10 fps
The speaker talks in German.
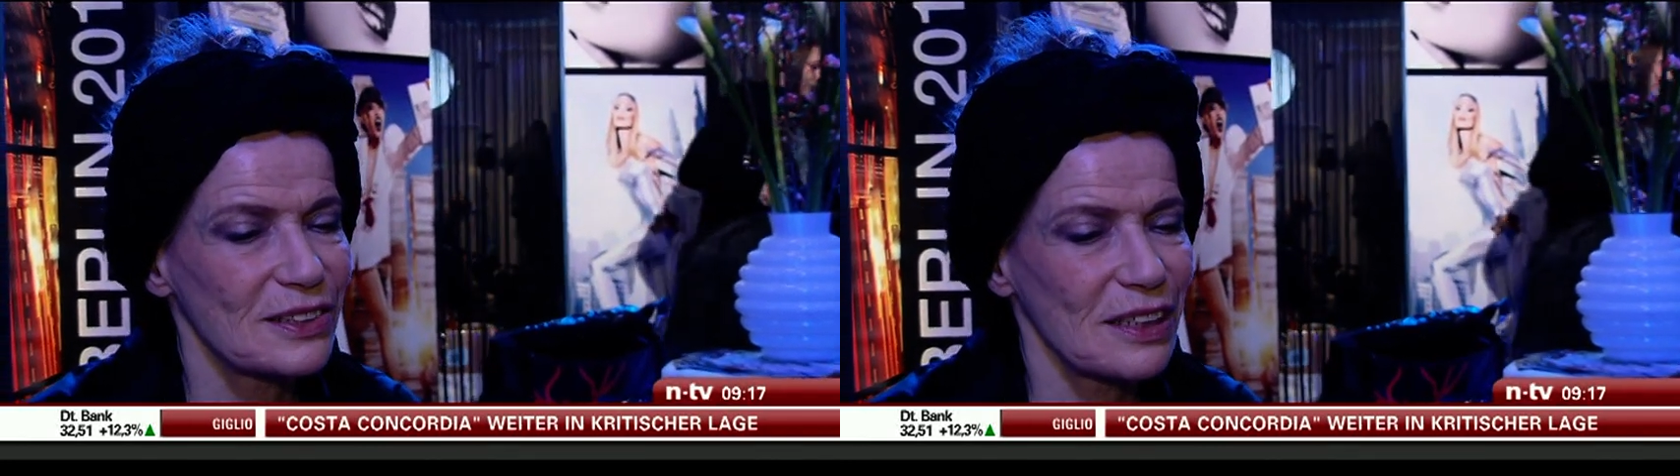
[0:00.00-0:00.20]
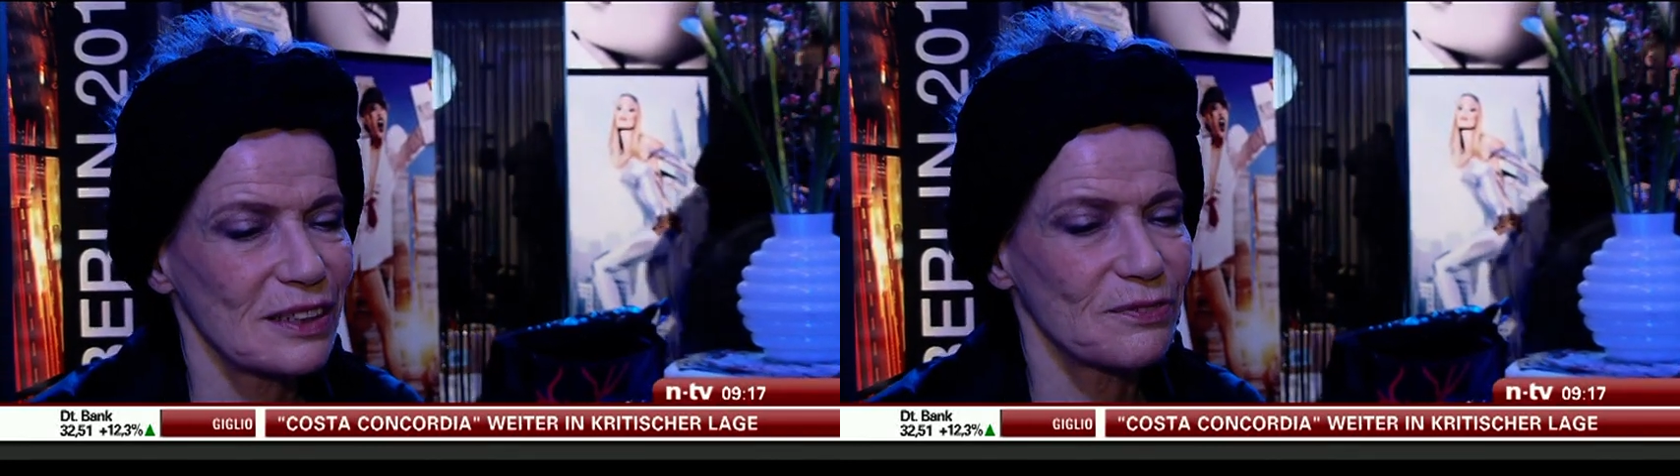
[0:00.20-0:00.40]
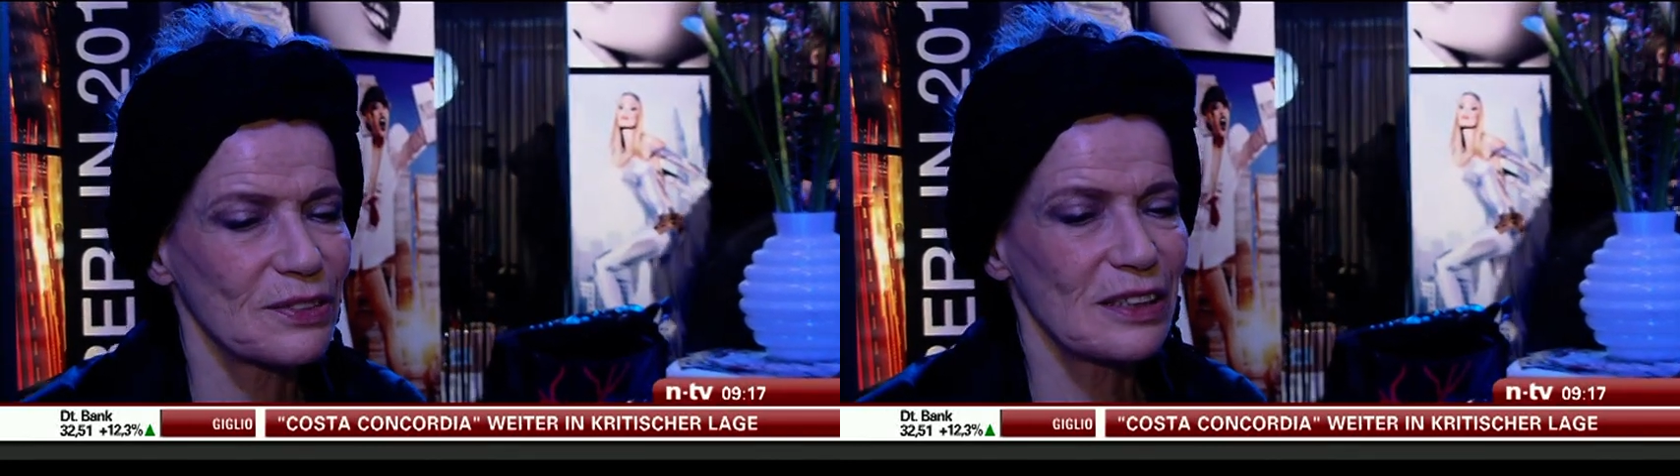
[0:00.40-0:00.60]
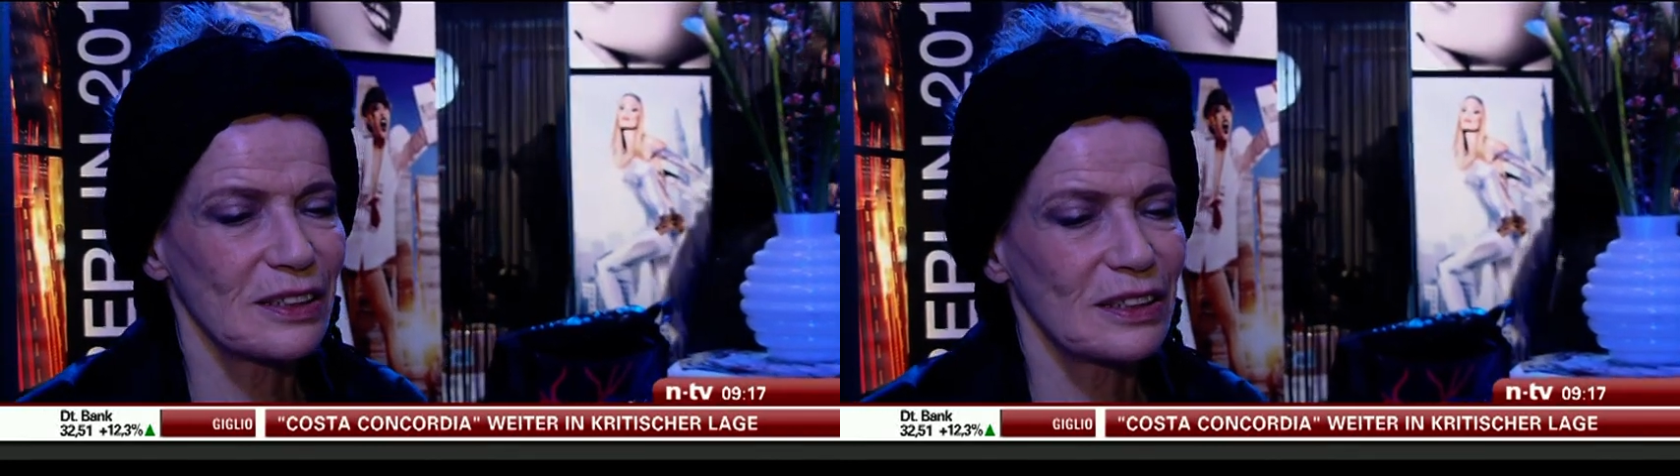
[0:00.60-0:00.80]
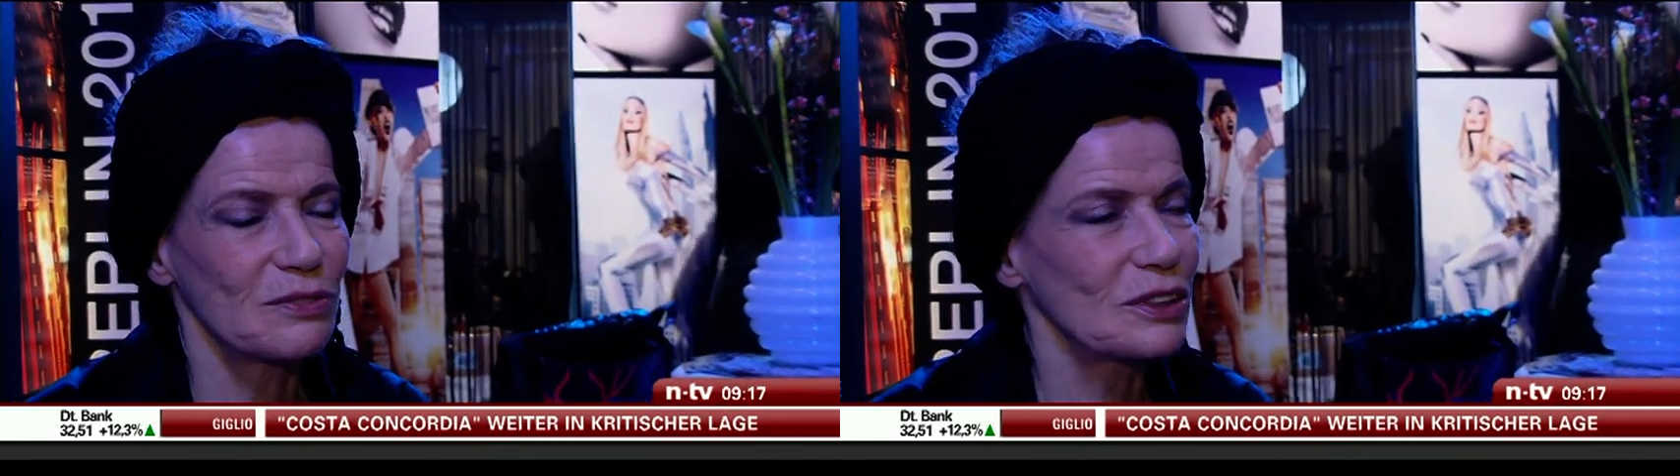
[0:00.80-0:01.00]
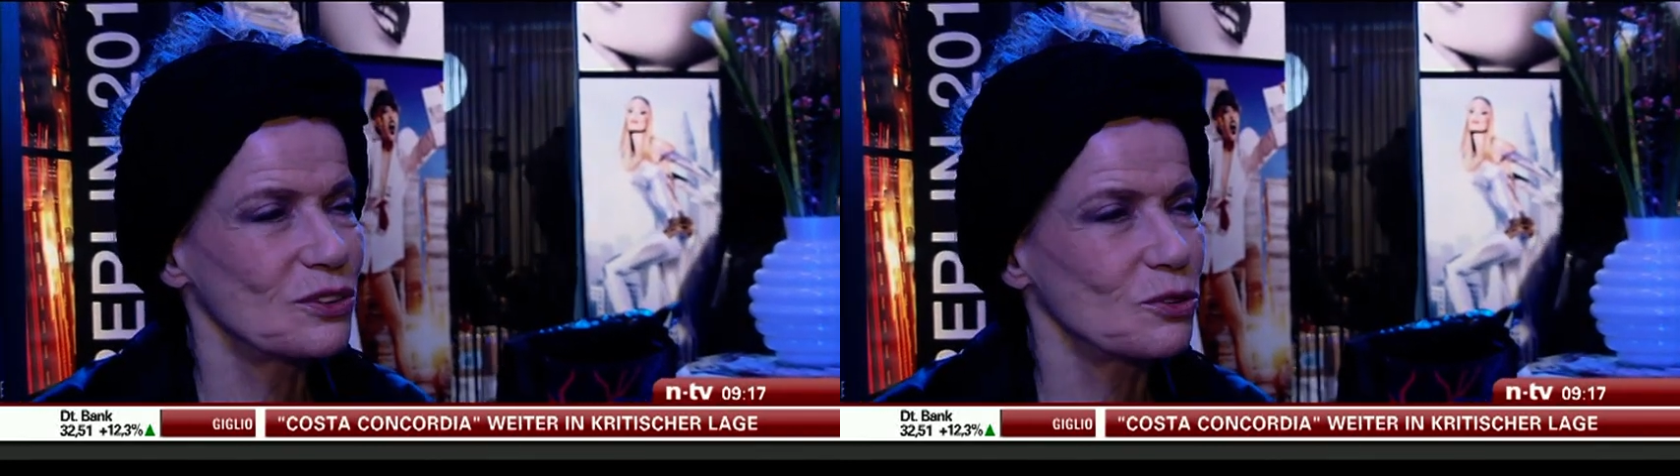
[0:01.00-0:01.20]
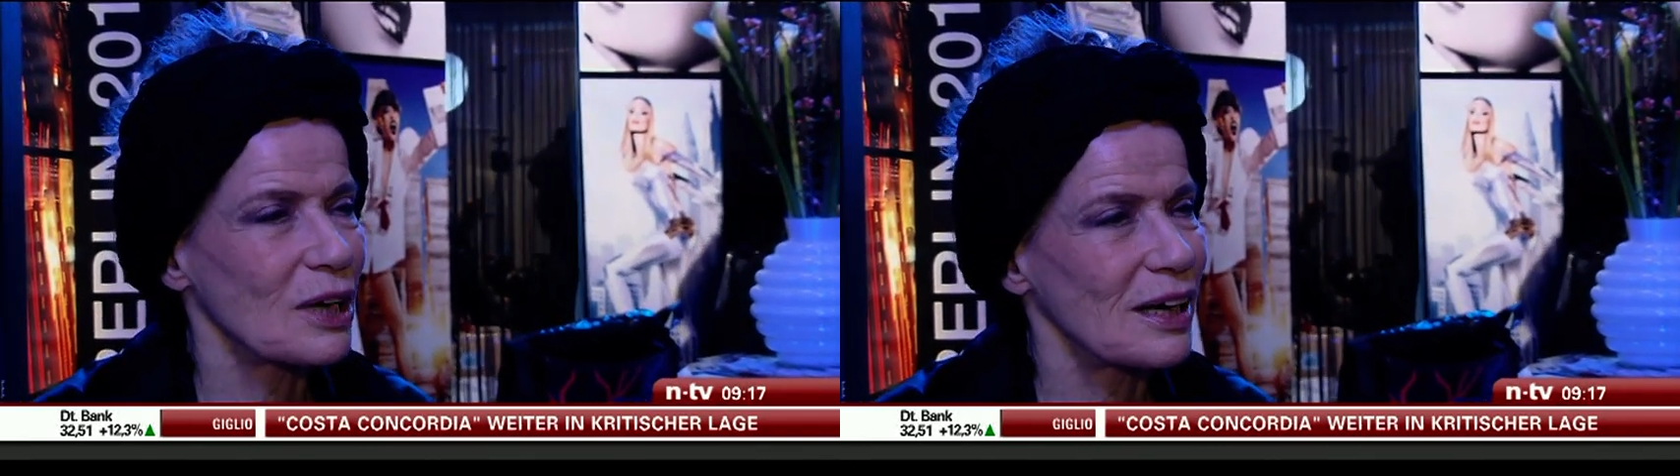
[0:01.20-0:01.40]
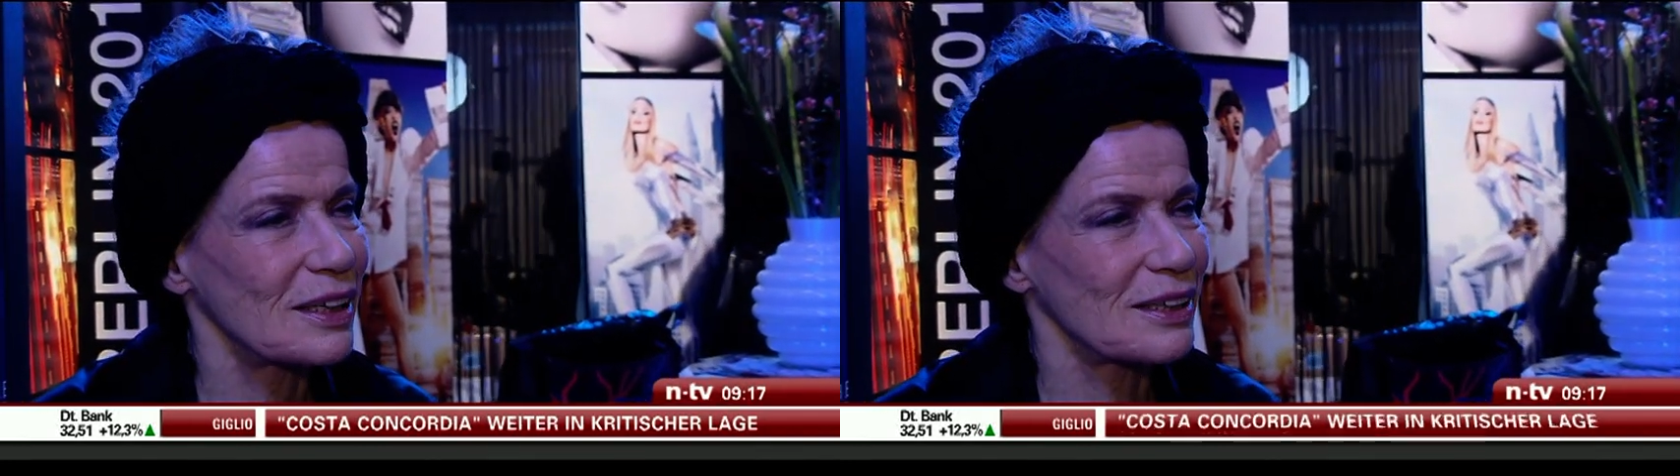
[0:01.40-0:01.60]
sehr viel
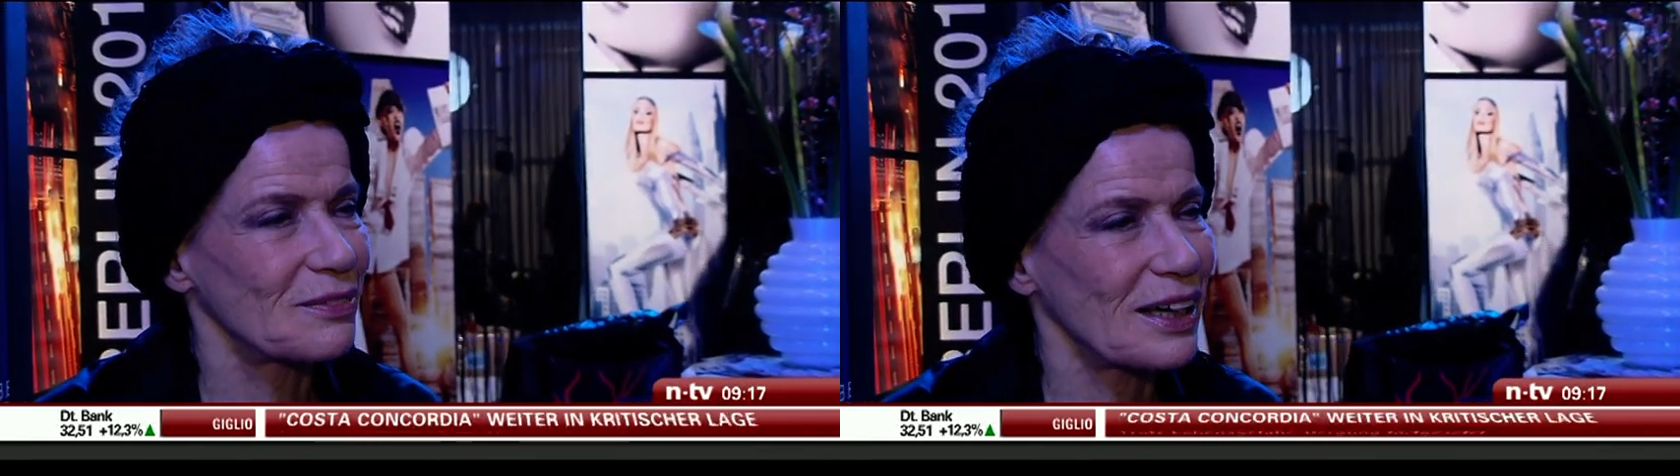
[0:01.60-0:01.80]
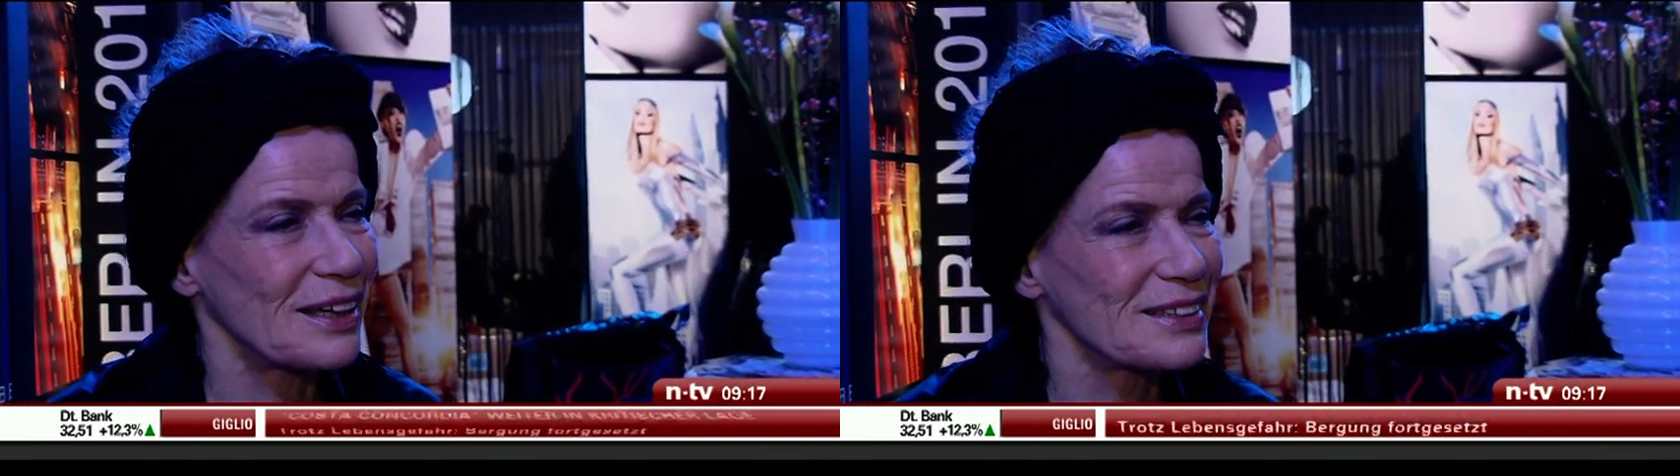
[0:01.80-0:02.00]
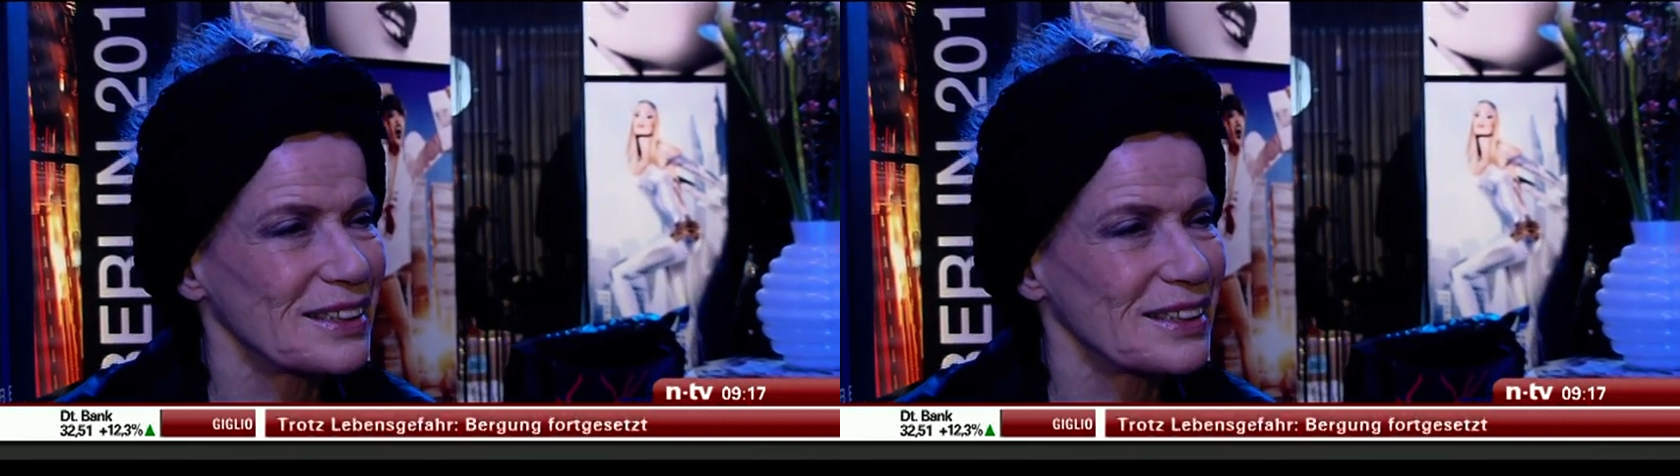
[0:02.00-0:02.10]
individualer waren.